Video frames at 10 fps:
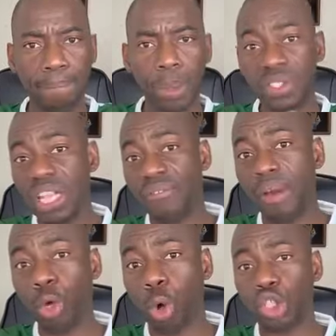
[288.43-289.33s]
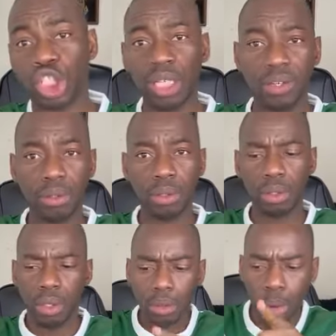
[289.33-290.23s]
C'est la famille Rothschild,
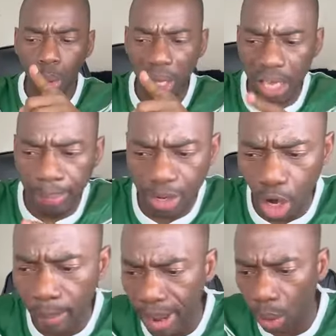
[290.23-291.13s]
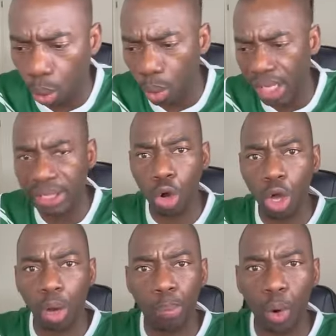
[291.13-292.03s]
dont Emmanuel Macron était
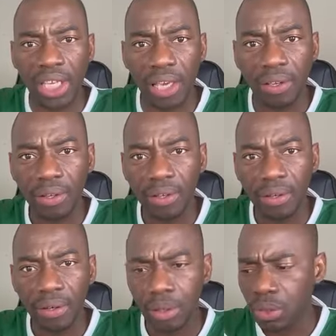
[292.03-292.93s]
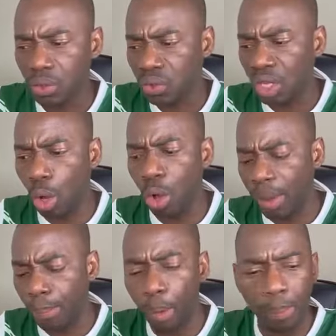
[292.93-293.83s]
leur employé. C'est eux
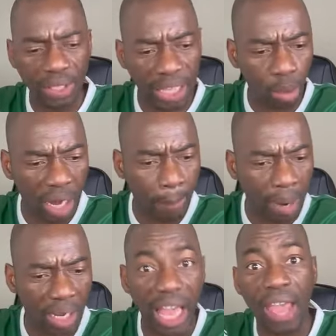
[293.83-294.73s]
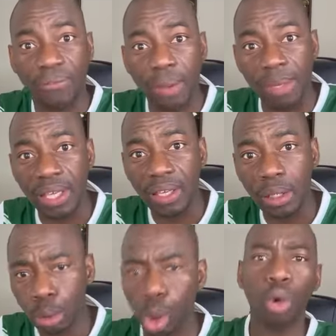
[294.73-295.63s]
les propriétaires de la banque FMI,
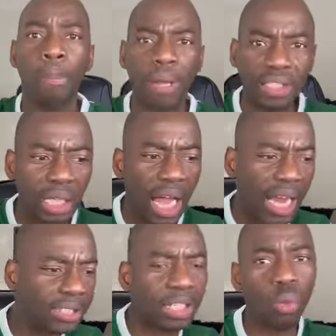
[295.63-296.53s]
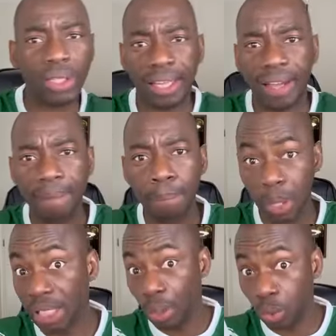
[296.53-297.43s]
dont le président Alassane Ouattara
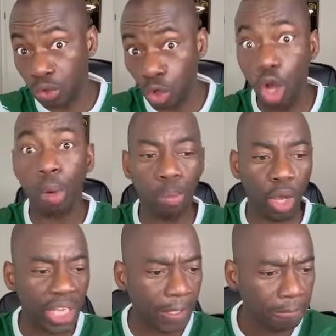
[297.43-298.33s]
était aussi leur employé.